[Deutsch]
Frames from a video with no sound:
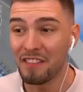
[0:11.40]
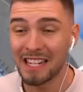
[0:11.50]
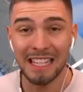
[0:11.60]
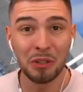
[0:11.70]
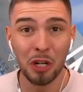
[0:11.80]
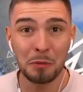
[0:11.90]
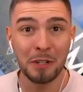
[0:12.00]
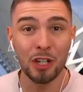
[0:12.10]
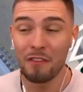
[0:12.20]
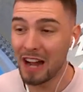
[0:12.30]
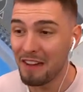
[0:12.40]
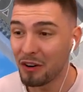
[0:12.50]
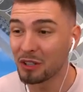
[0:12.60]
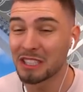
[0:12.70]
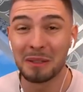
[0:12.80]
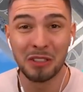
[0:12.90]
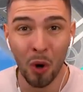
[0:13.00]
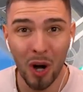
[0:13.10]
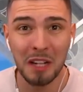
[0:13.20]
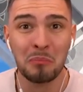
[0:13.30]
wir da durch bin, können wir einfach unser
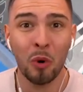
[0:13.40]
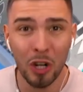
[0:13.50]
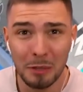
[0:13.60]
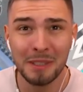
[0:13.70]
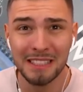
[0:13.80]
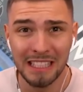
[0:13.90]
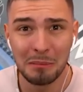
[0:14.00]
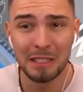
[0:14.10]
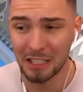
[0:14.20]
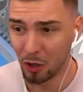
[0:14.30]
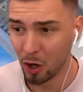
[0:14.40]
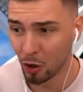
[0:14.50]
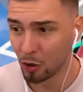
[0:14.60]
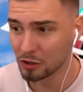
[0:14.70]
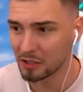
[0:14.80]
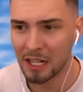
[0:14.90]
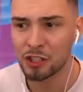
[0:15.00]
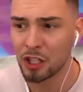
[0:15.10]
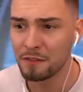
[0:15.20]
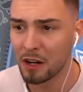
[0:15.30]
Motorrad multiplizieren mit den Euros und dann
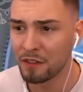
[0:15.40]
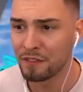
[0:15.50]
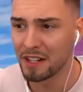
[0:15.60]
sollten wir auf jeden Fall